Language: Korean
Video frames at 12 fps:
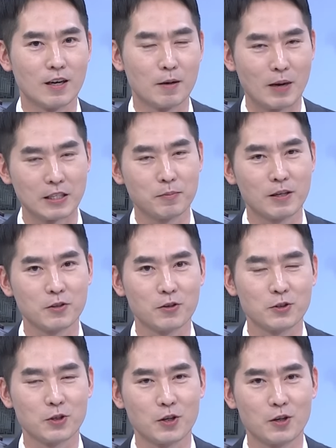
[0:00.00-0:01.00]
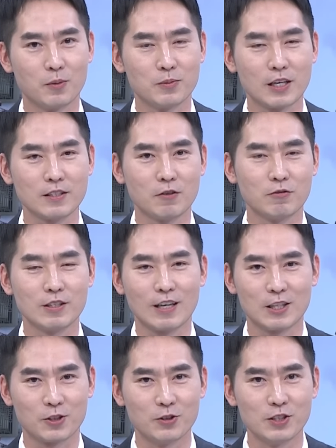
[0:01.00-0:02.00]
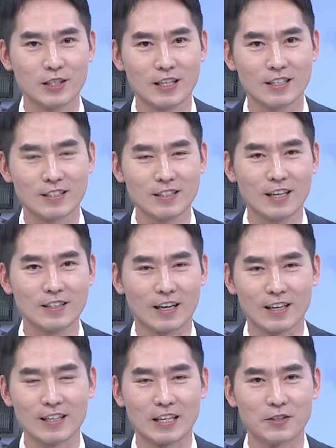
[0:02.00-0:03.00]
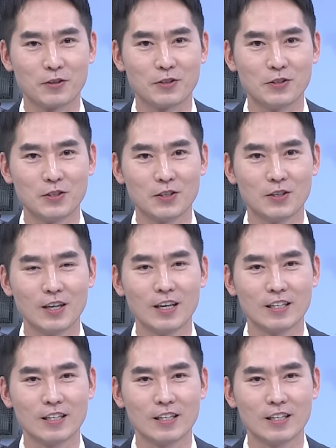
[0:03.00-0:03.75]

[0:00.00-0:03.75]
아, 말씀하신 것처럼 사실상 우리나라는 전쟁이 끝난 나라는 아니거든요.